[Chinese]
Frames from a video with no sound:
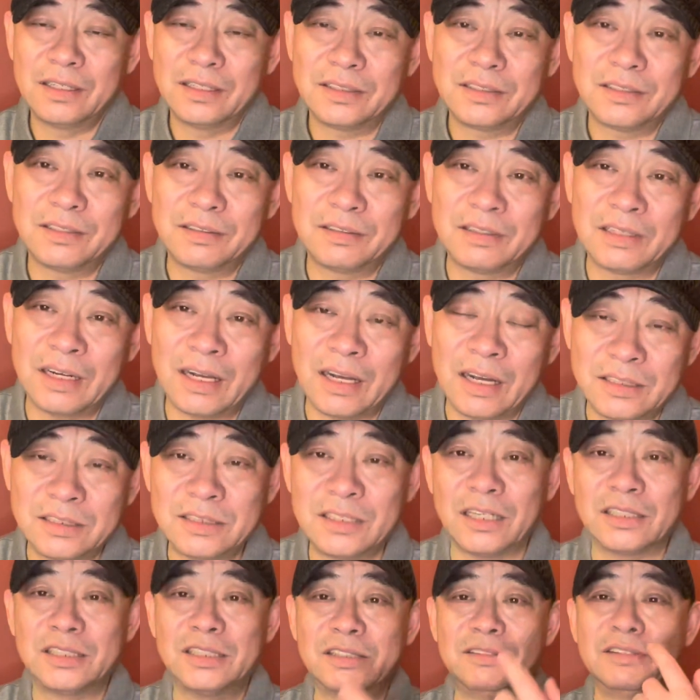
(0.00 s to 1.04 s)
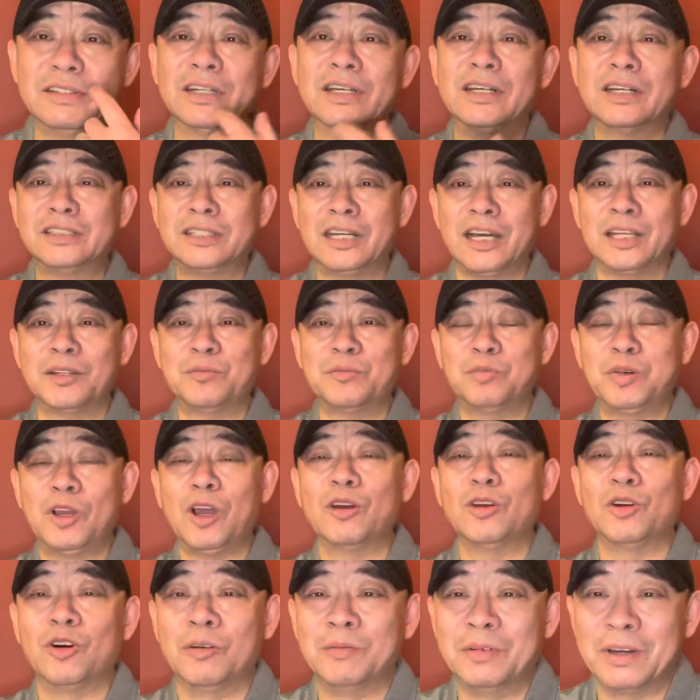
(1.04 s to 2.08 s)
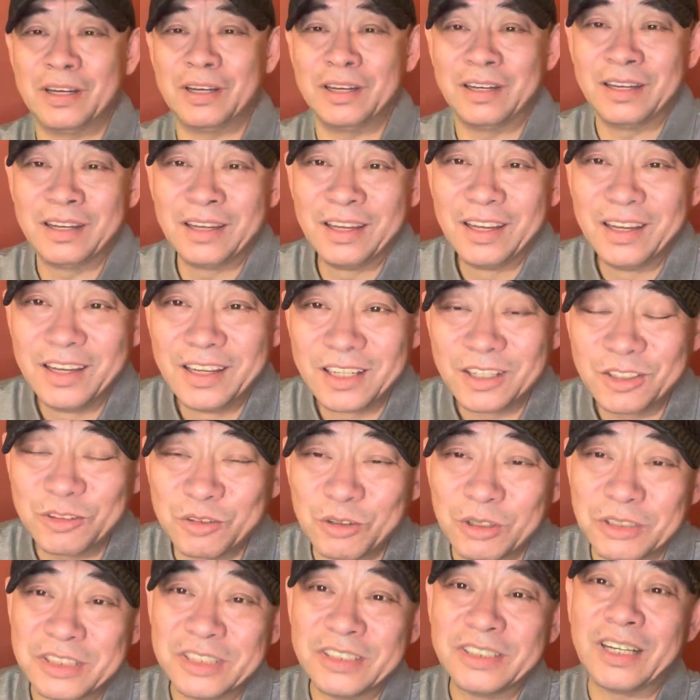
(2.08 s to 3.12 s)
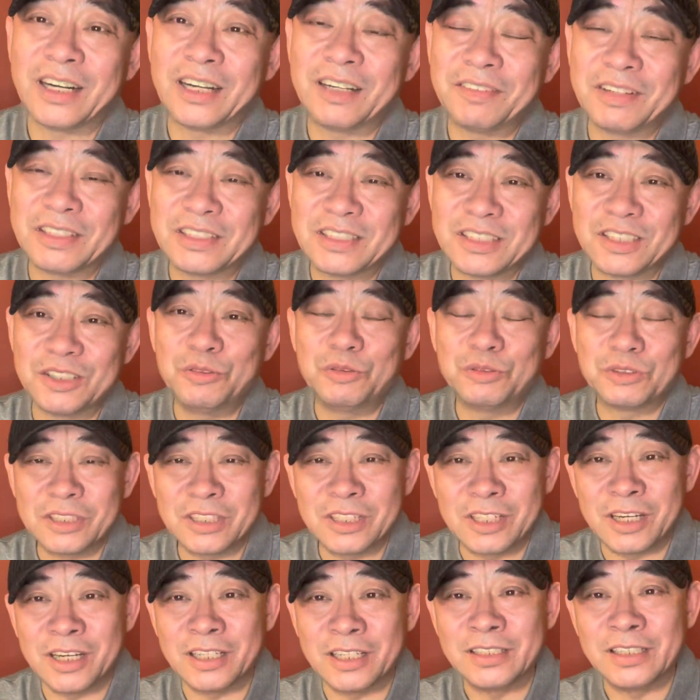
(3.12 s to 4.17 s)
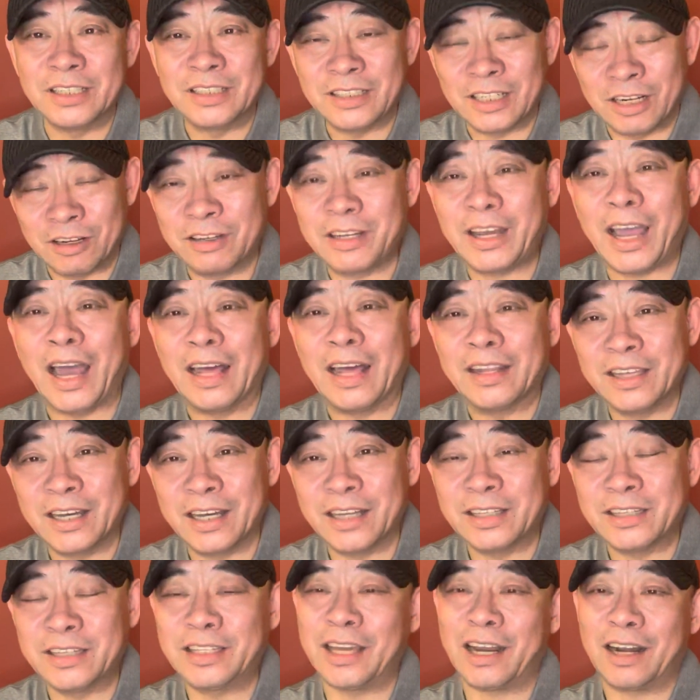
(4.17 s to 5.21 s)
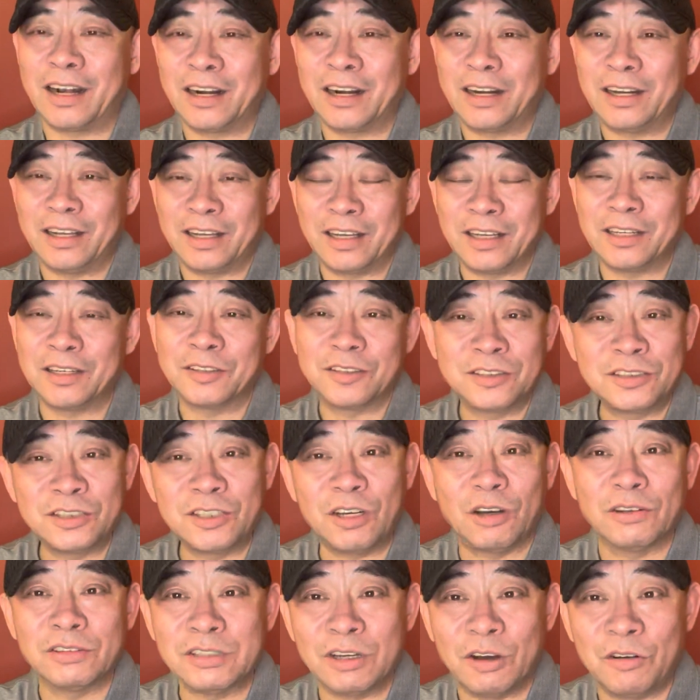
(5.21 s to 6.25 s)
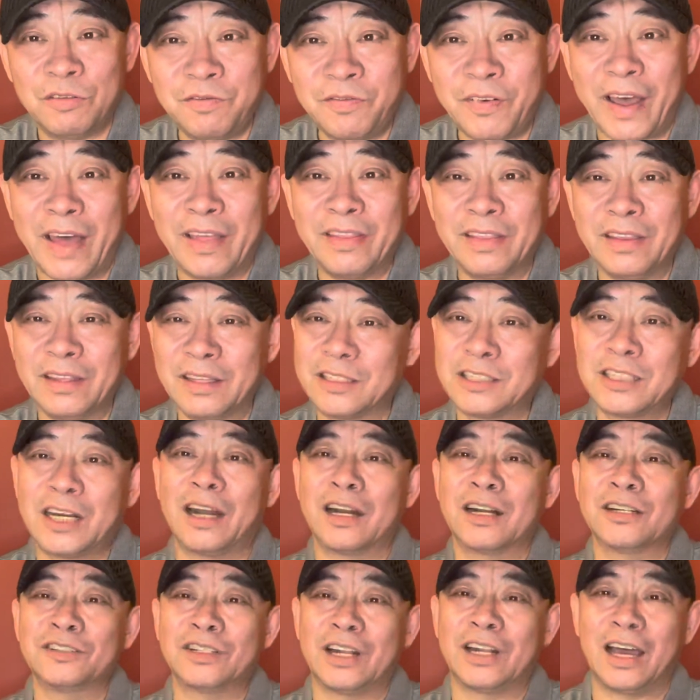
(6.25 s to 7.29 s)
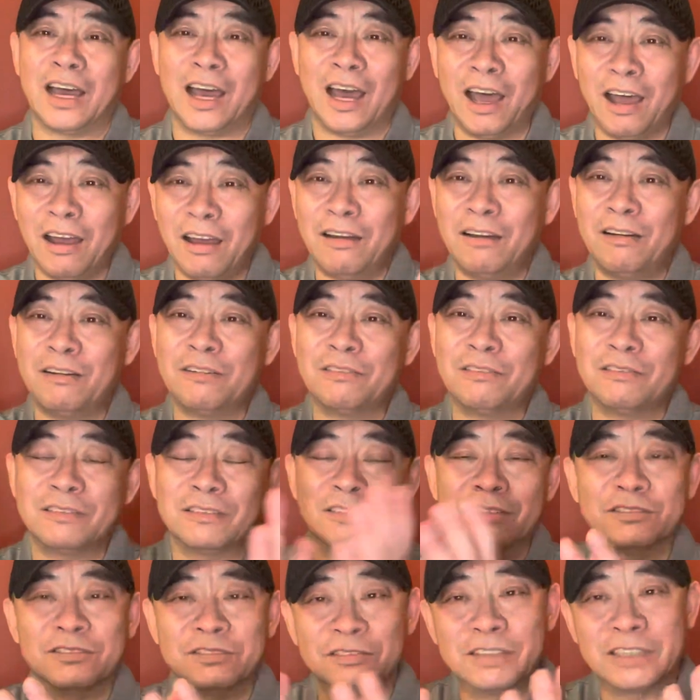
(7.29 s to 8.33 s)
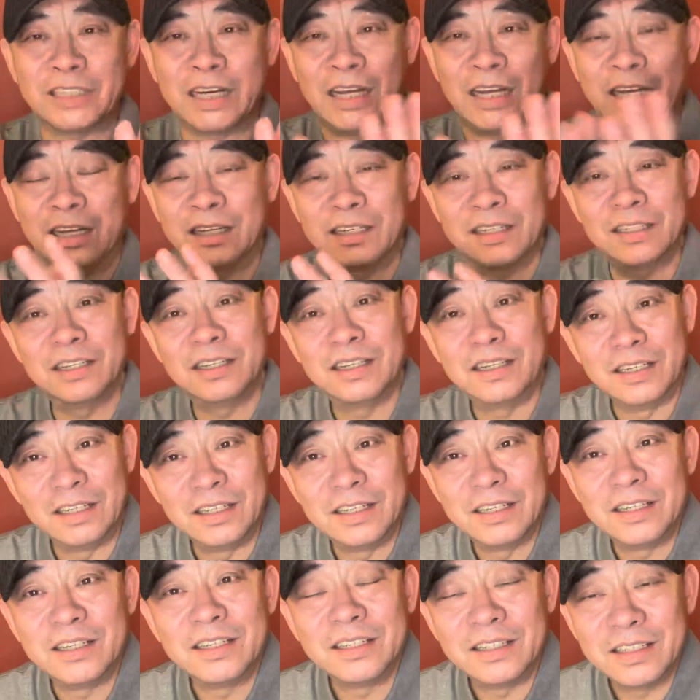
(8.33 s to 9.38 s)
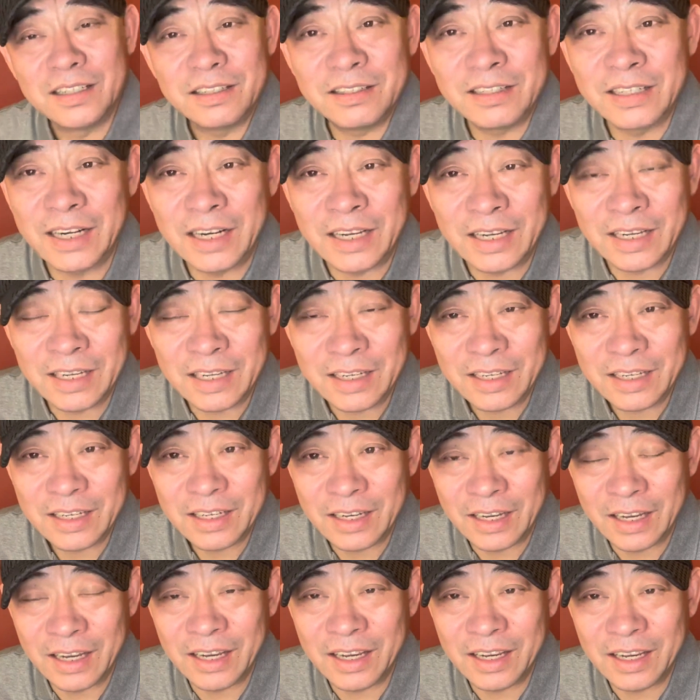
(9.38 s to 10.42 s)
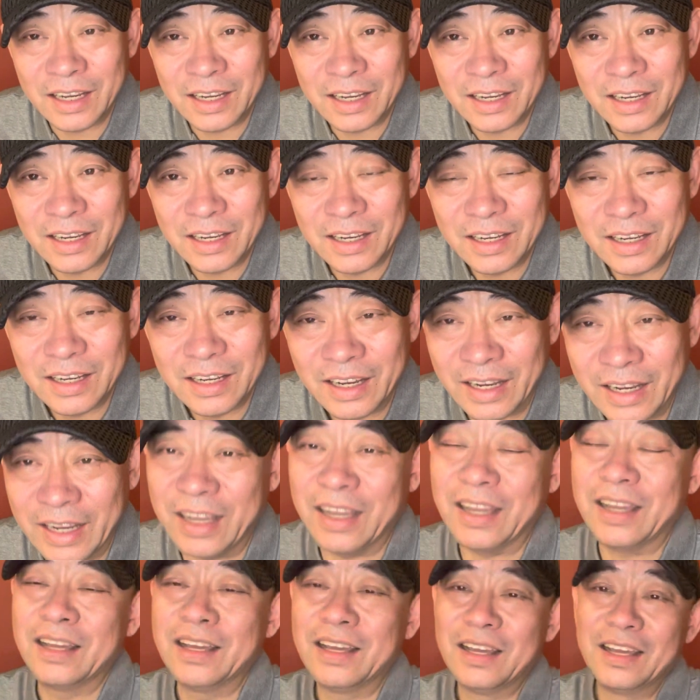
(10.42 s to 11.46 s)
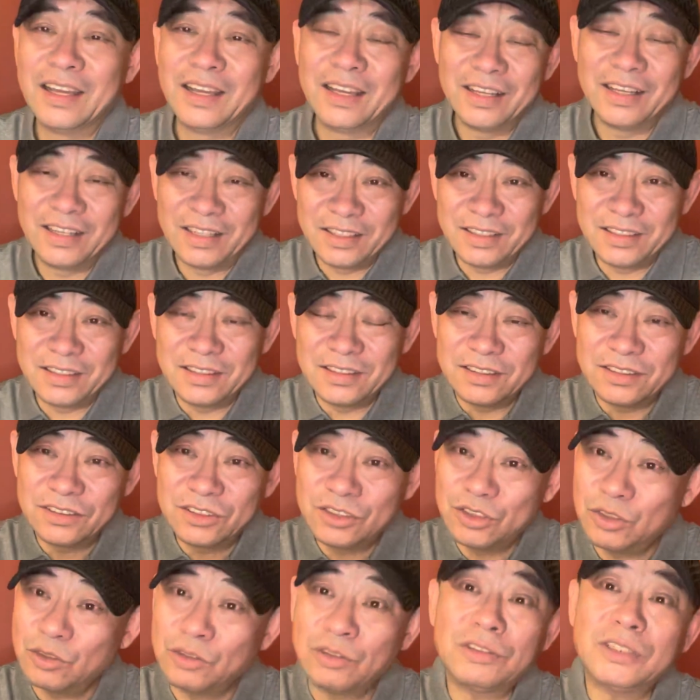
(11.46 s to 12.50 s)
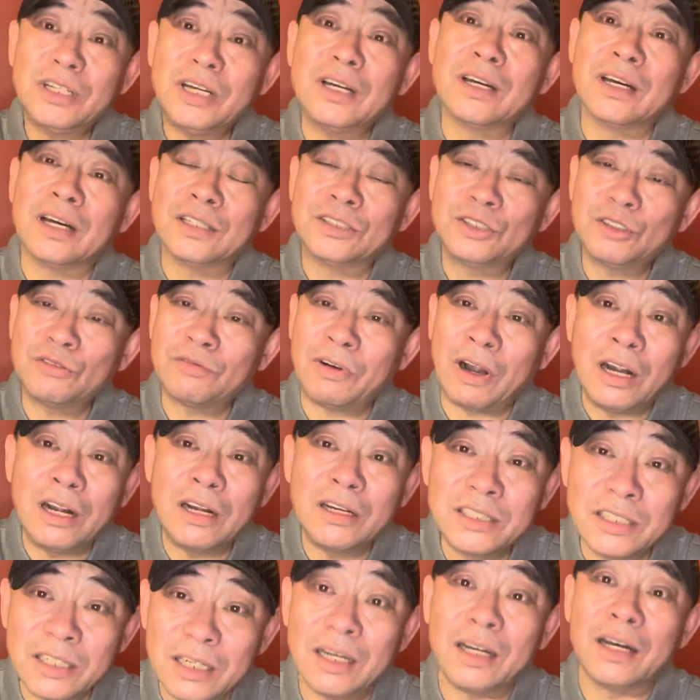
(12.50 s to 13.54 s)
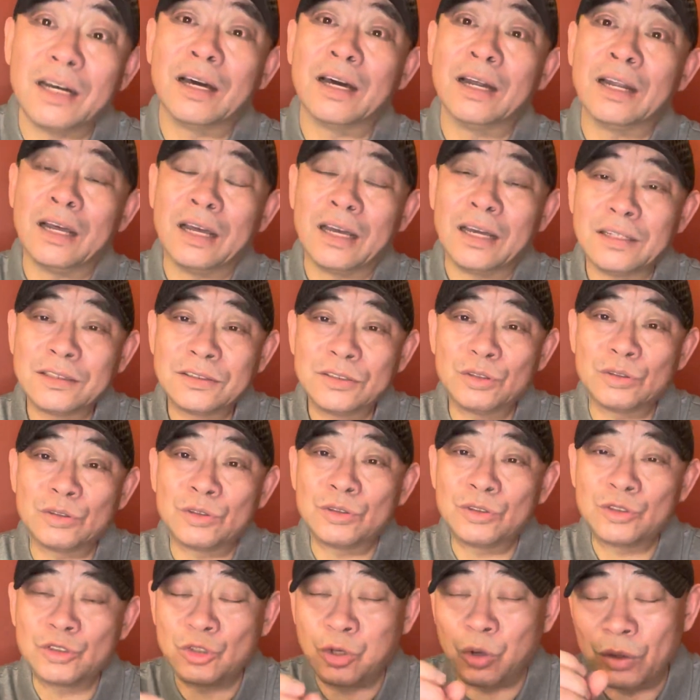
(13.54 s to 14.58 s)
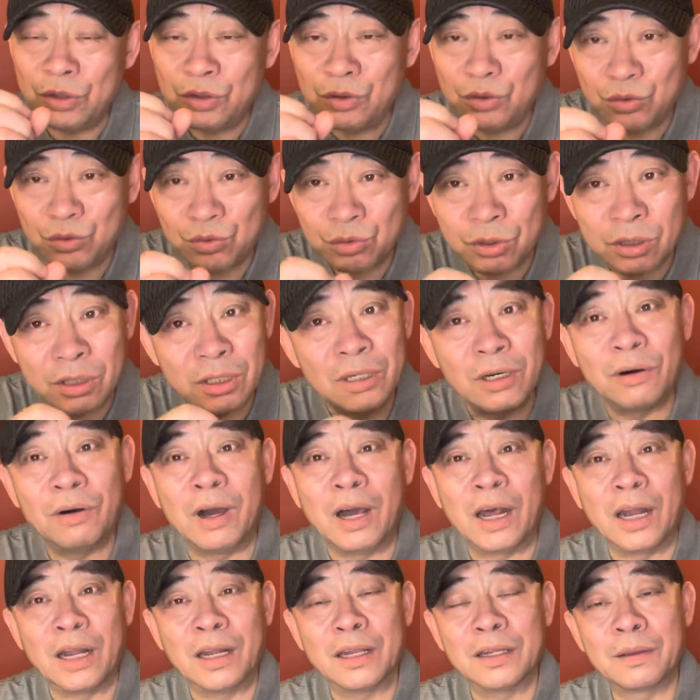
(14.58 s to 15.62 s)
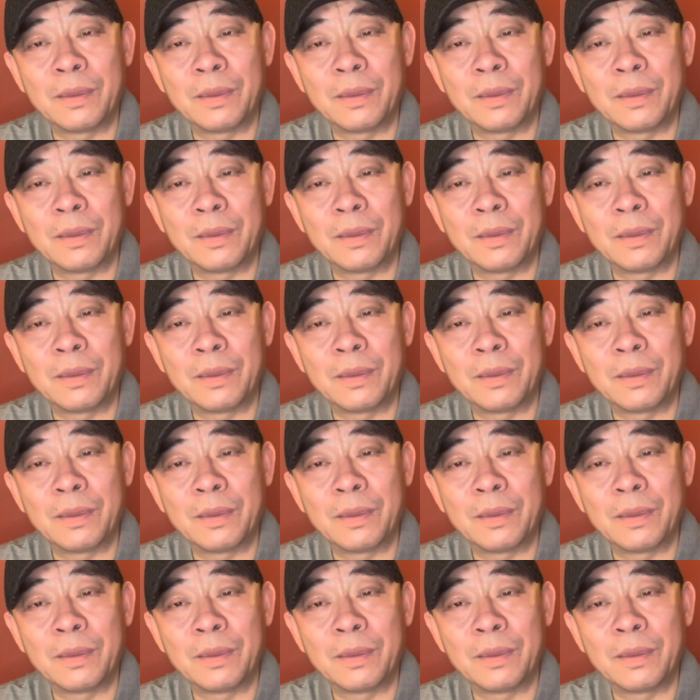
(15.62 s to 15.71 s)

是不是？像新伟哥这样的票友们，过去在那边自娱自乐去，然后赶那个点儿，呃，叫小番，唱上去了，好鼓鼓掌，是不是啊？啊，哎，就到这个，就玩上这个了，就是纯娱乐化了，